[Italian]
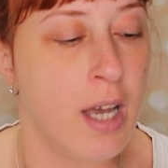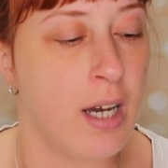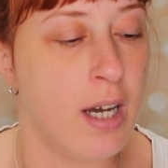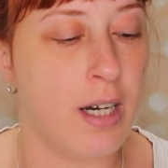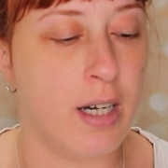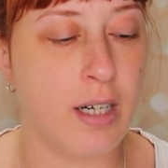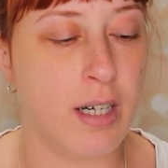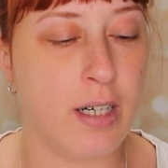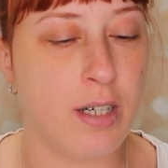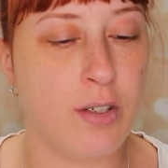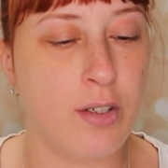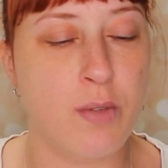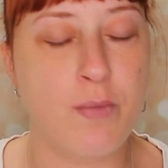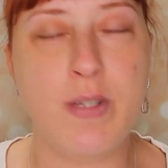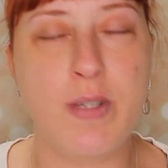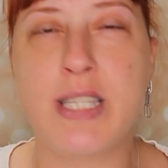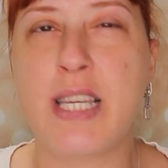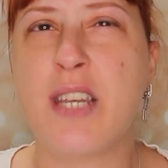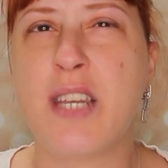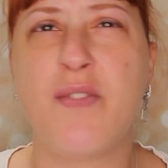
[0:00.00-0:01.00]
Uh, non
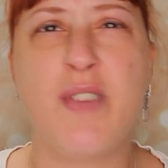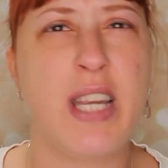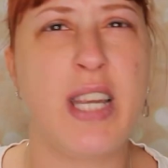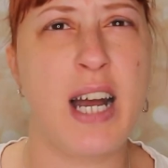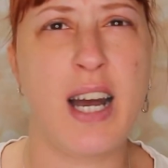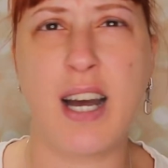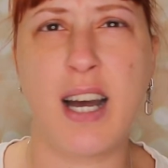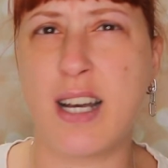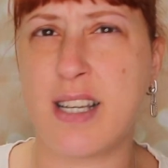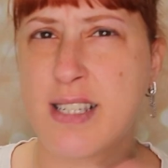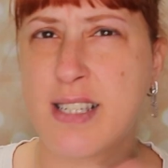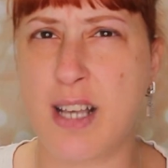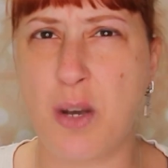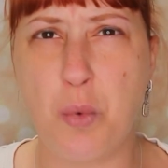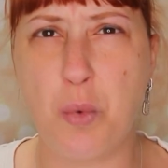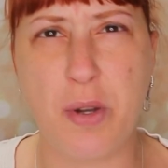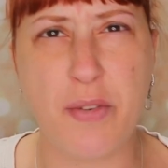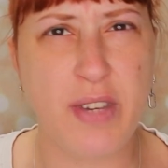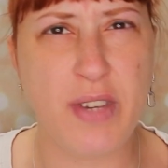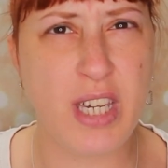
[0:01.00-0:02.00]
vi servirà
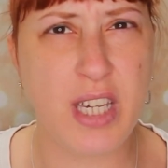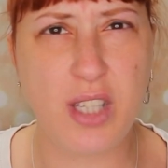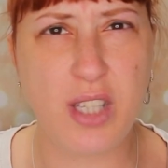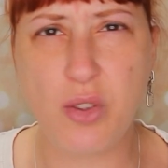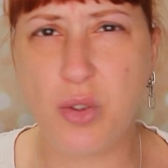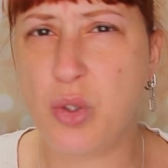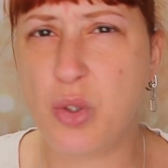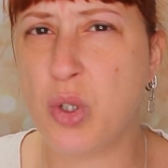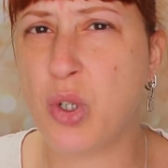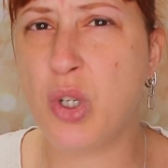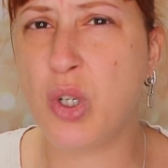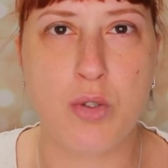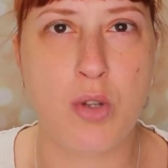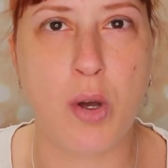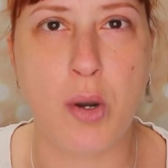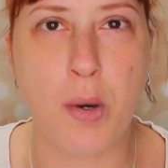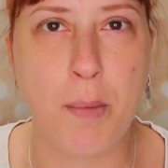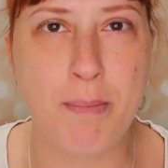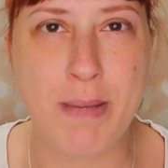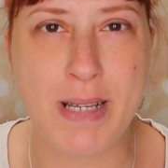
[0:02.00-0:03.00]
sangue finto,
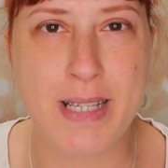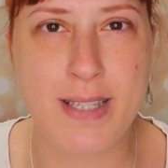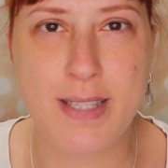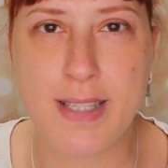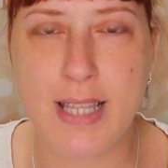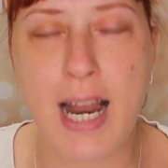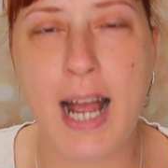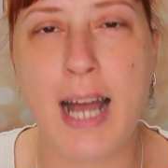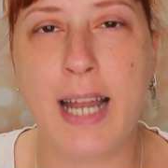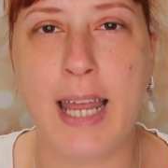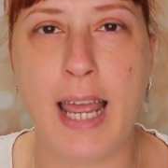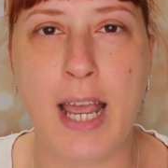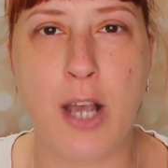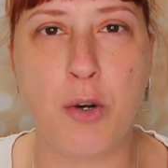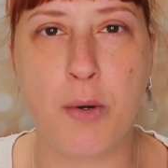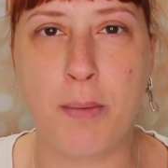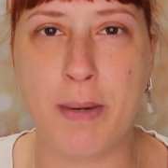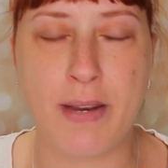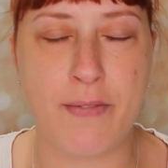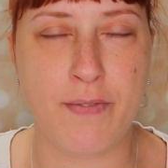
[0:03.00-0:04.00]
so, robe strane
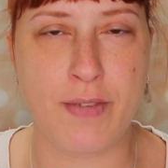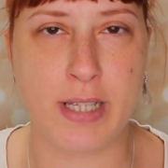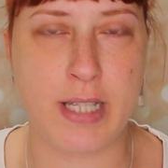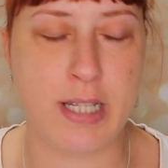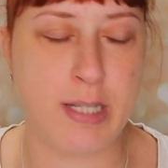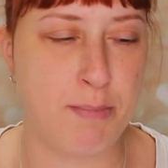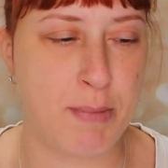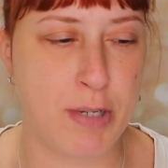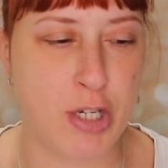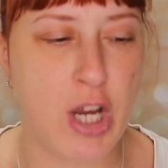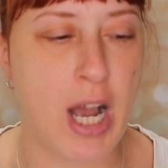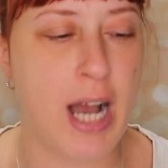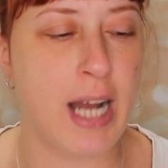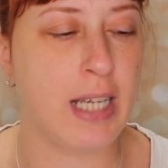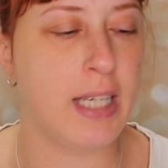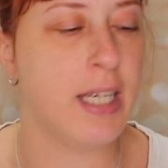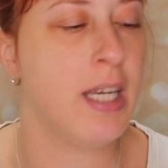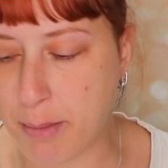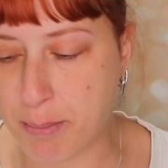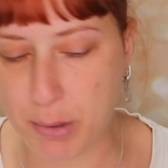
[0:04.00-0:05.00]
ecco per effetti
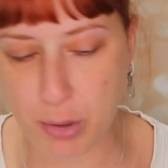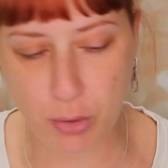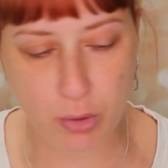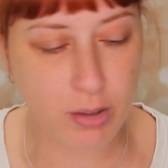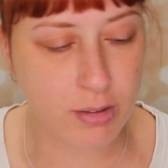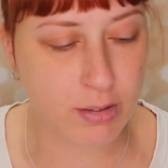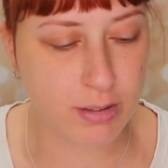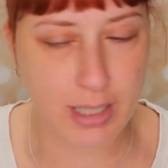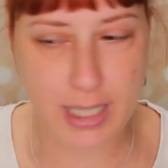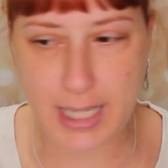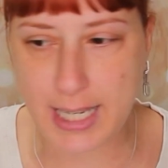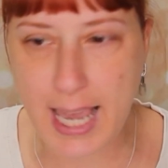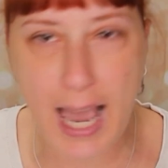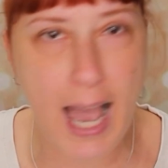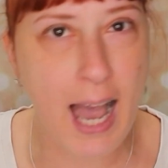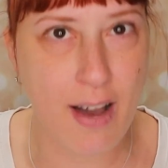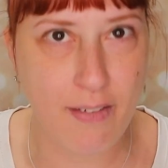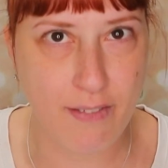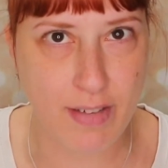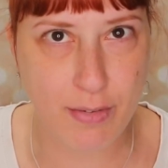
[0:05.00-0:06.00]
speciali. I prodotti
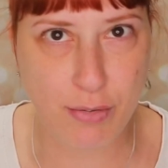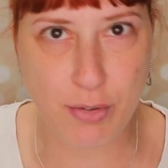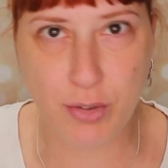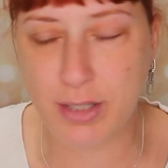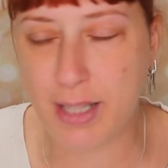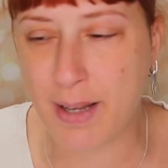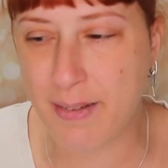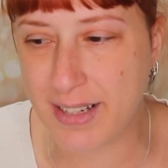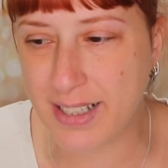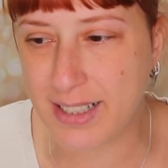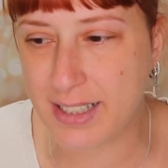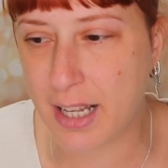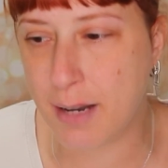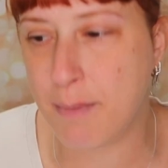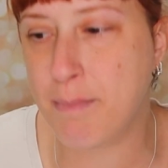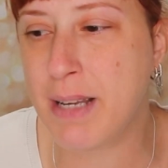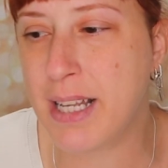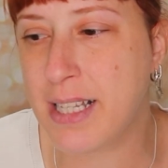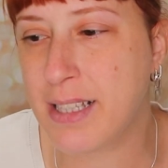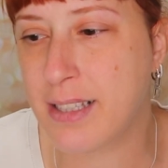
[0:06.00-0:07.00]
chiave
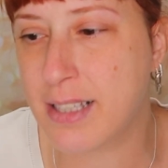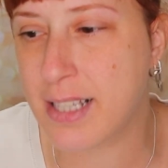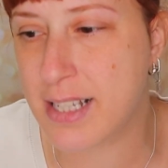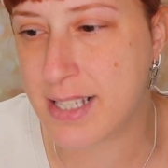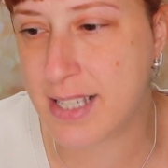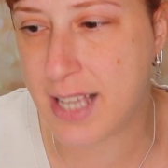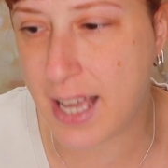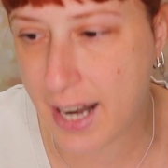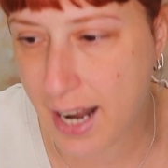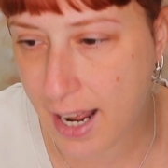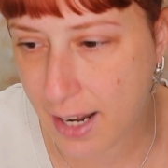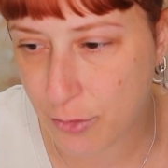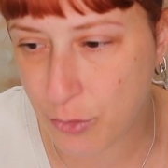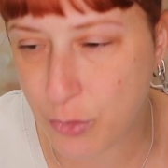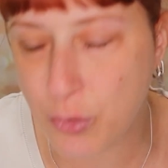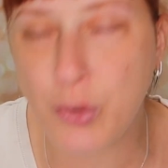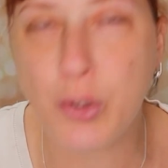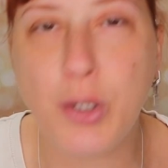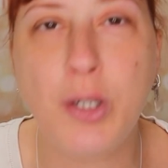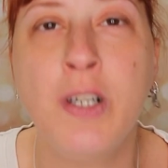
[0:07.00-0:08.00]
fondamentalmente
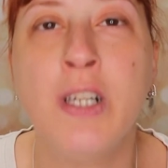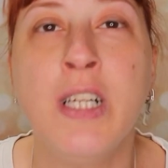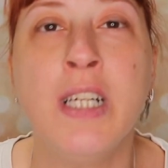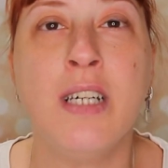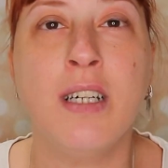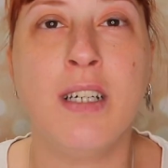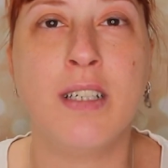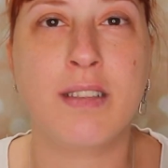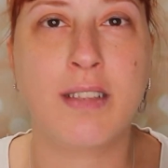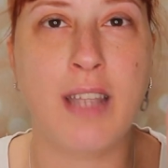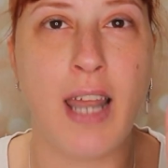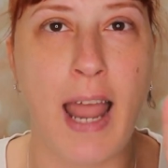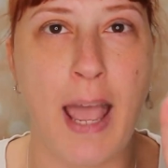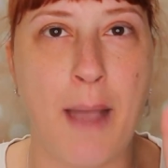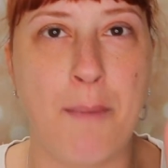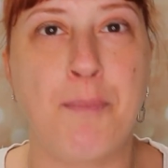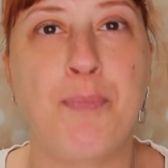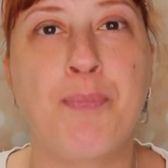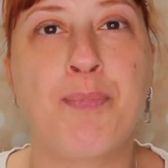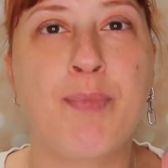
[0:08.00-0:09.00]
saranno
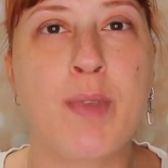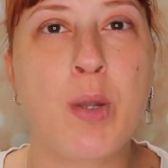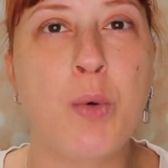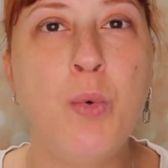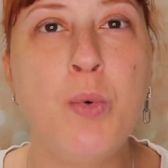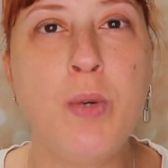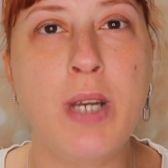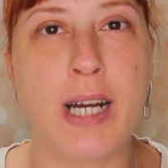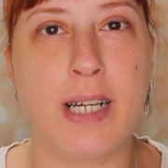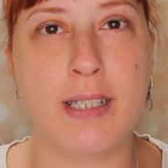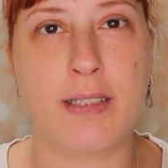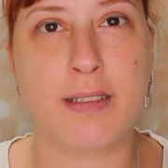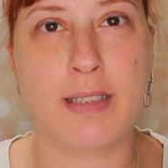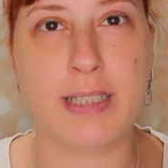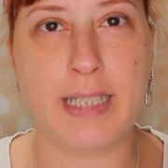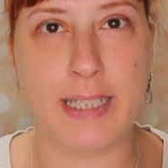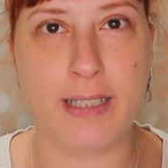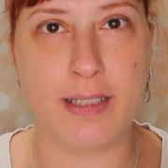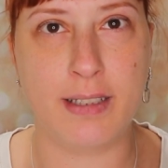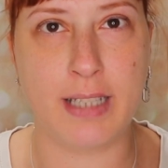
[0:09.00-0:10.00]
tre, una
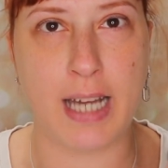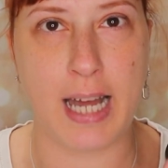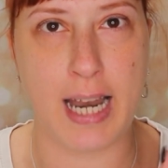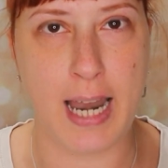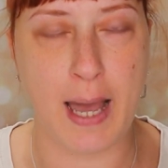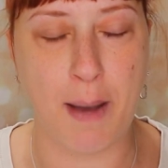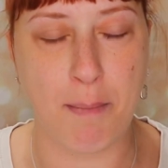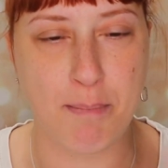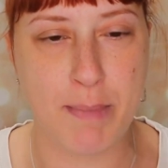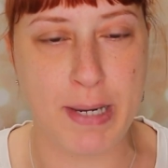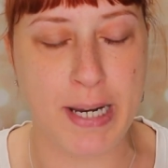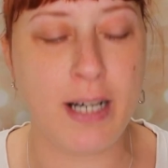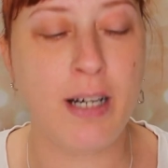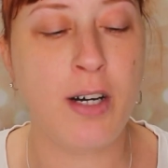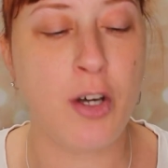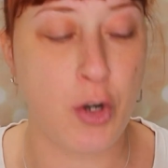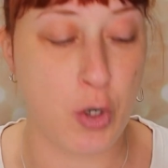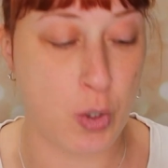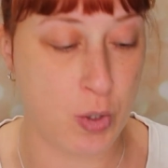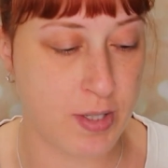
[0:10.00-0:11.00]
tinta labbra
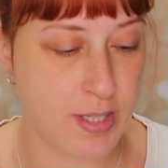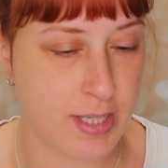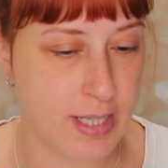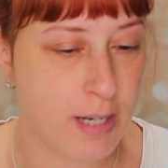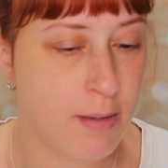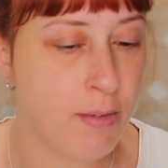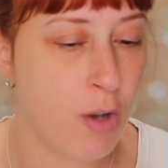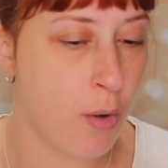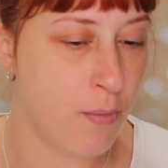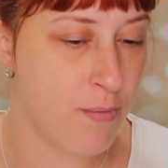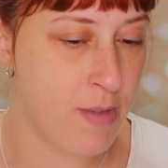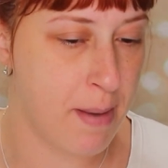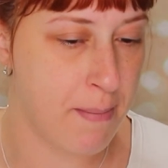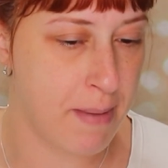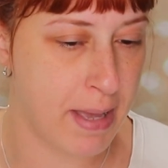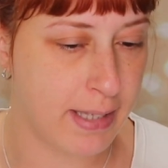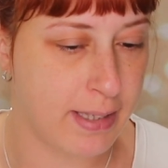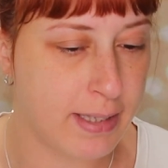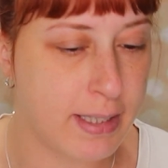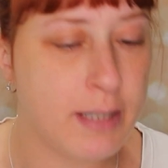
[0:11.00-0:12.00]
rossa
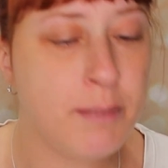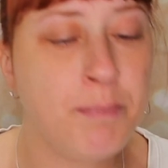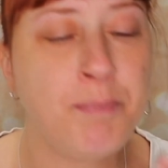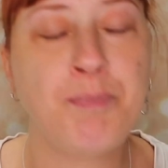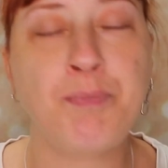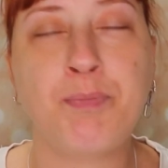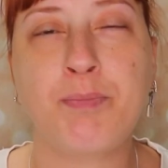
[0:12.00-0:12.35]
ovviamente,